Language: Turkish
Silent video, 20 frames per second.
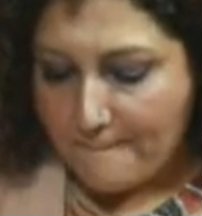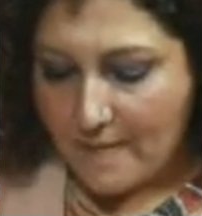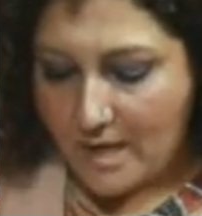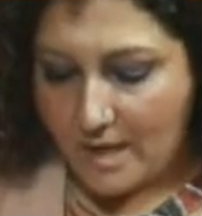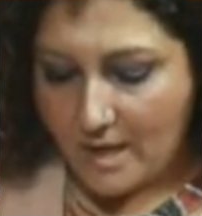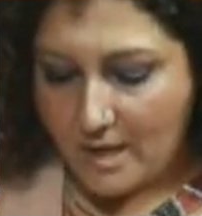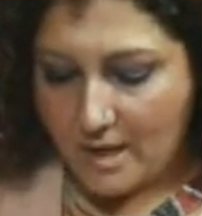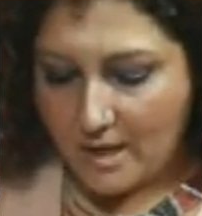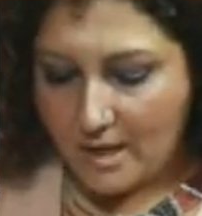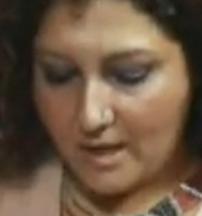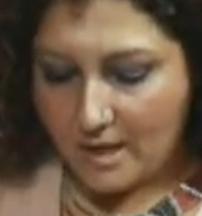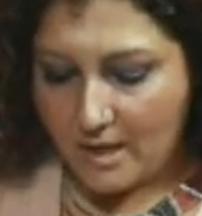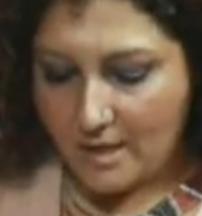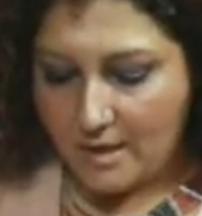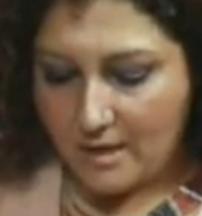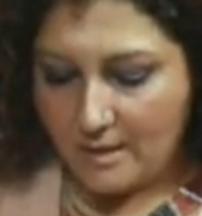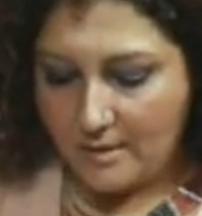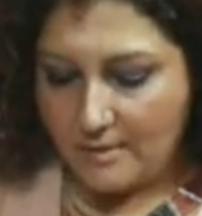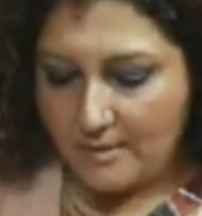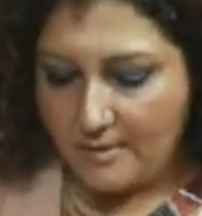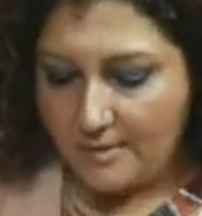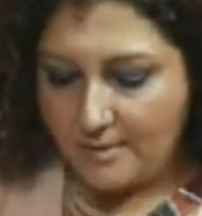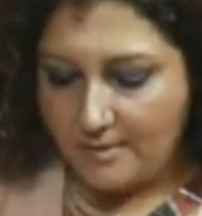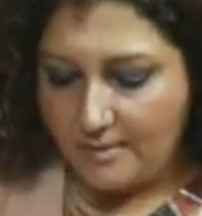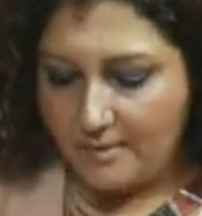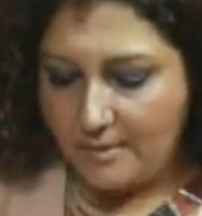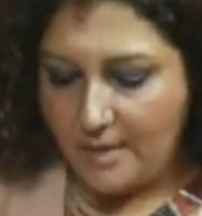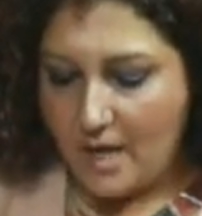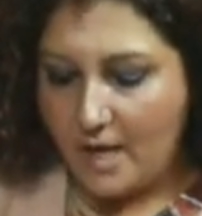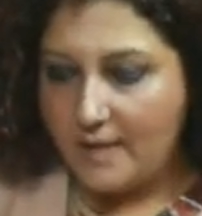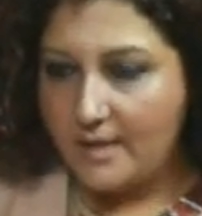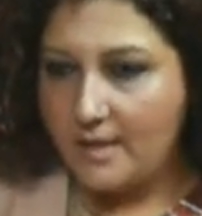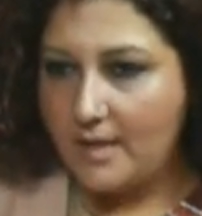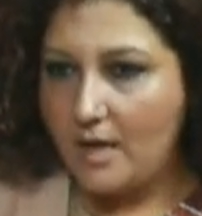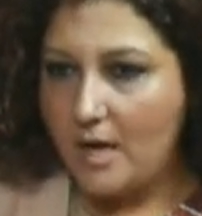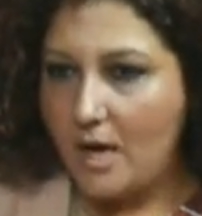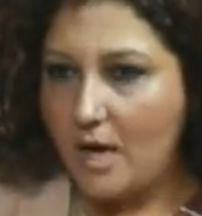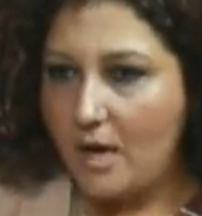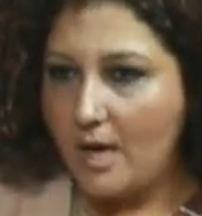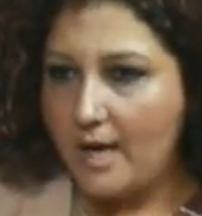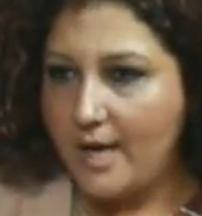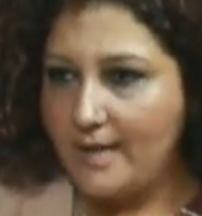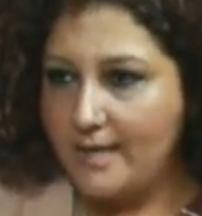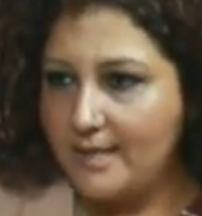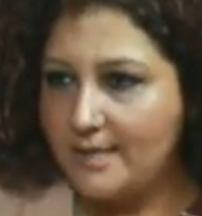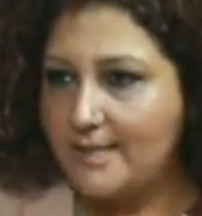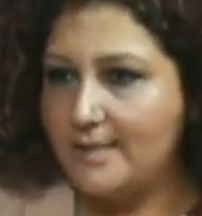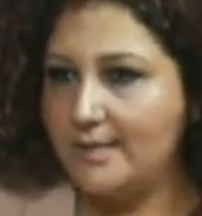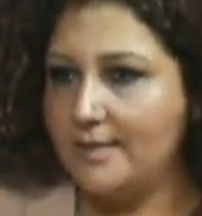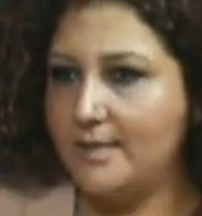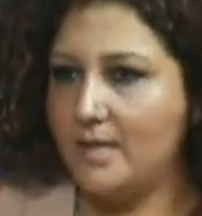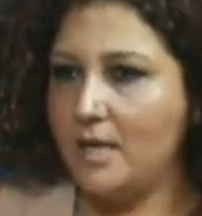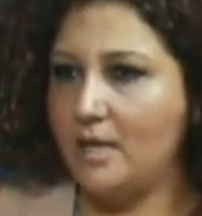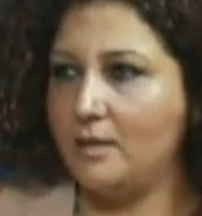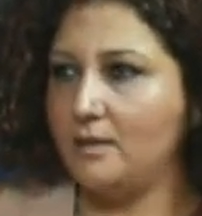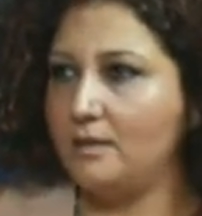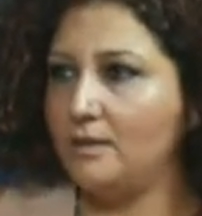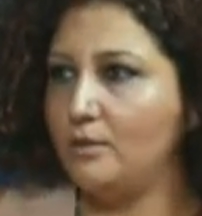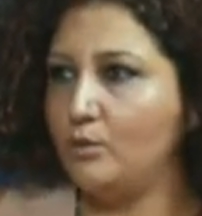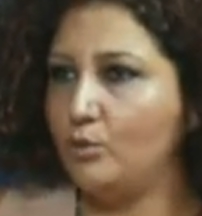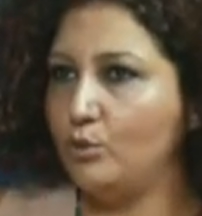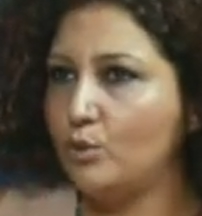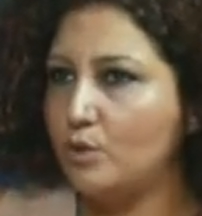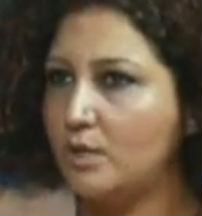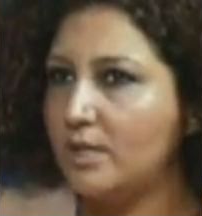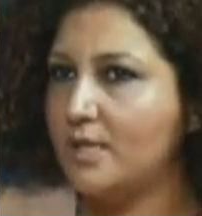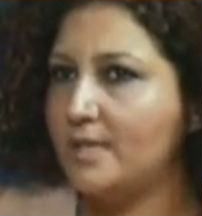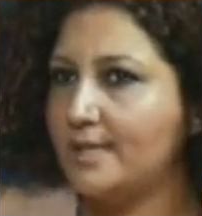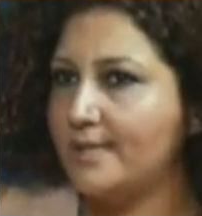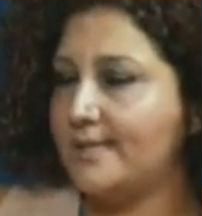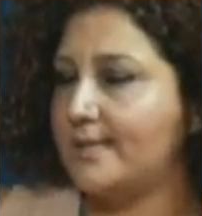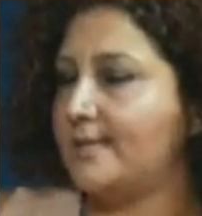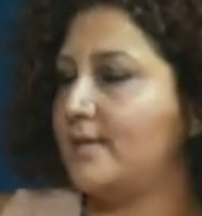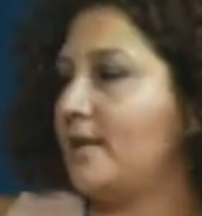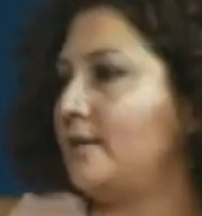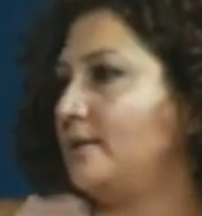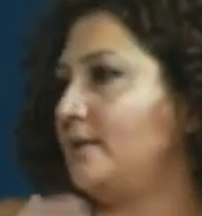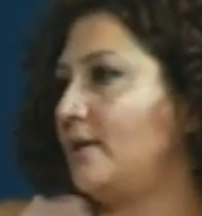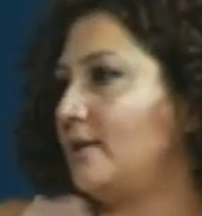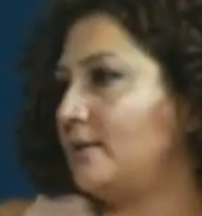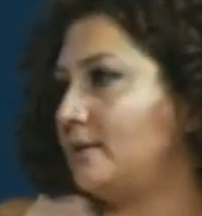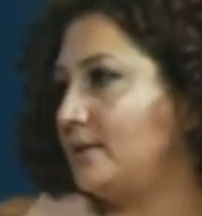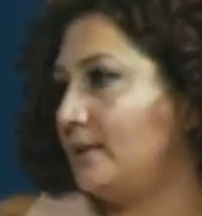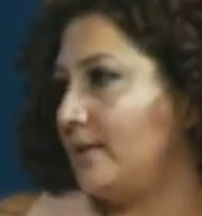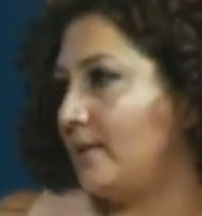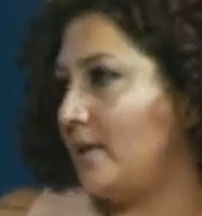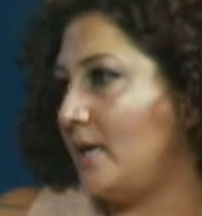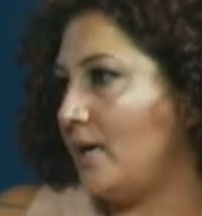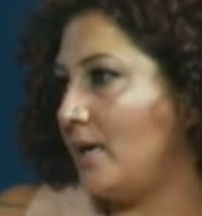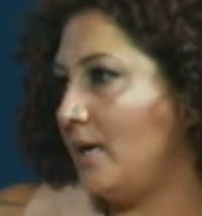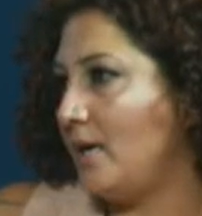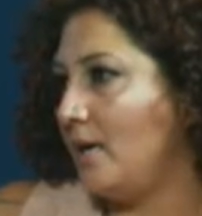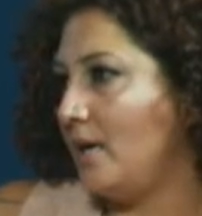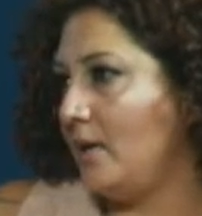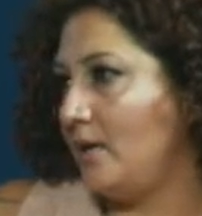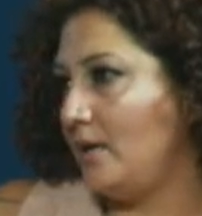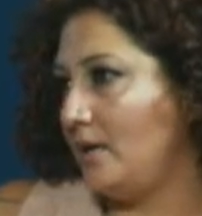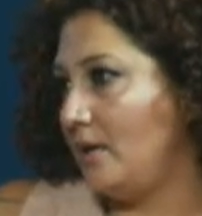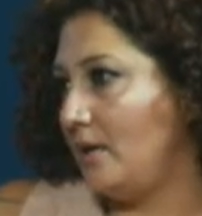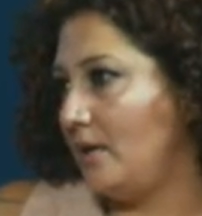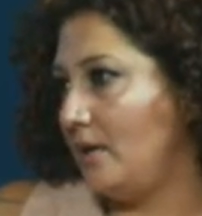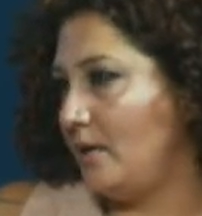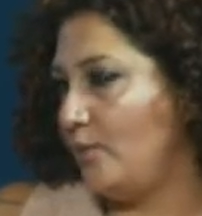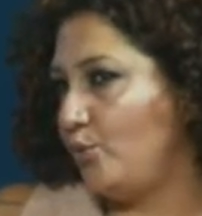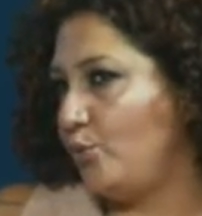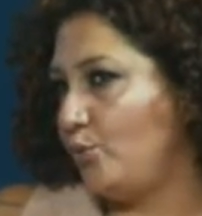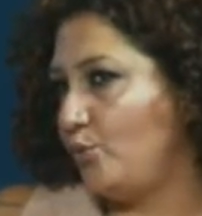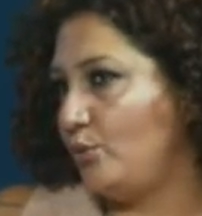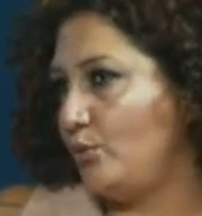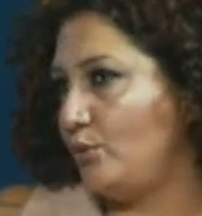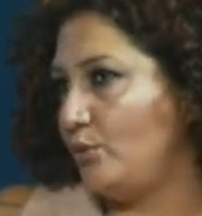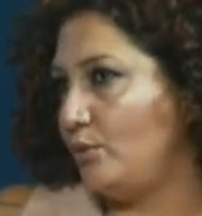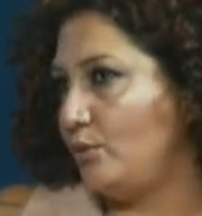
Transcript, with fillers: Ee, yani en azından uluslararası standartlara e, bu